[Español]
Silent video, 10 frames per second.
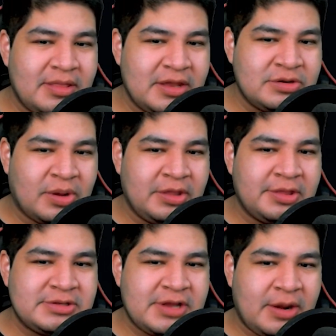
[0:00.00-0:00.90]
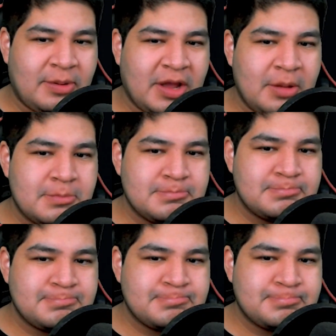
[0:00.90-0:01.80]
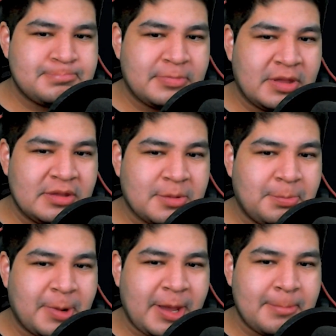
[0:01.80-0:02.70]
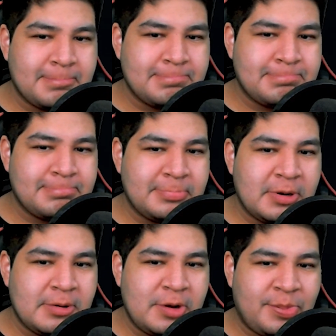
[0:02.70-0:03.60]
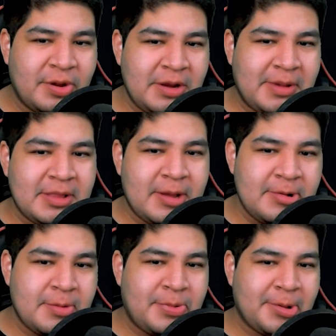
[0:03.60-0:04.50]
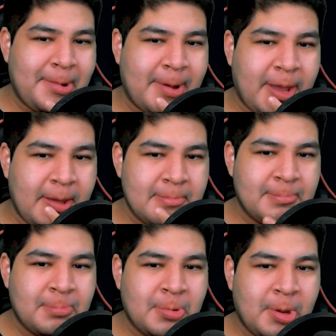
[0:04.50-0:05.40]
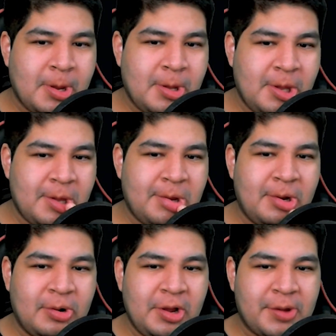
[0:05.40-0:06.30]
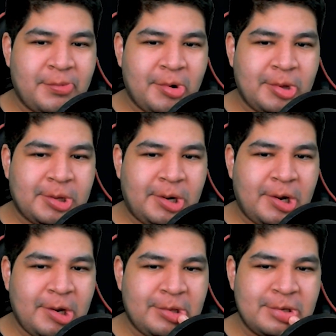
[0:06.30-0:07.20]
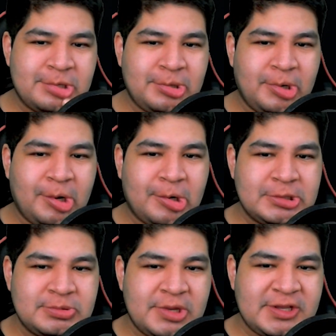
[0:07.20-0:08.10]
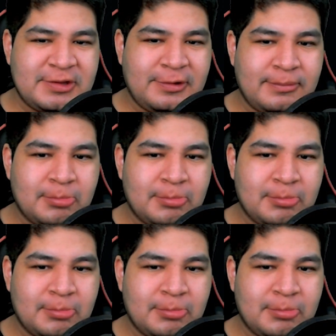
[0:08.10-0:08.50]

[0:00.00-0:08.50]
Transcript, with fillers: De hecho, cuando intento cerrar la boca... Como que no puedo levantar el soporte de aquí. Y, lo único que puedo controlar es esto y sé cómo se me hace así.